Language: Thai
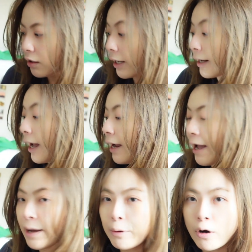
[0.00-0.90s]
ใกล้ๆ
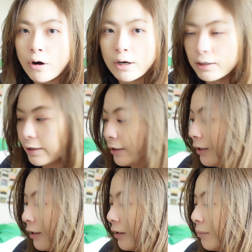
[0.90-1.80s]
แอร์พอร์ตเลยนะ
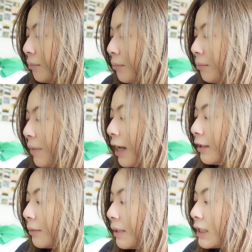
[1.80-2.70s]
คะมา
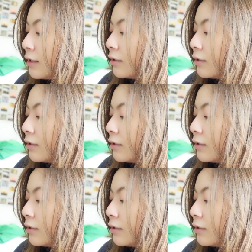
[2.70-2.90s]
ถึงเมื่อคื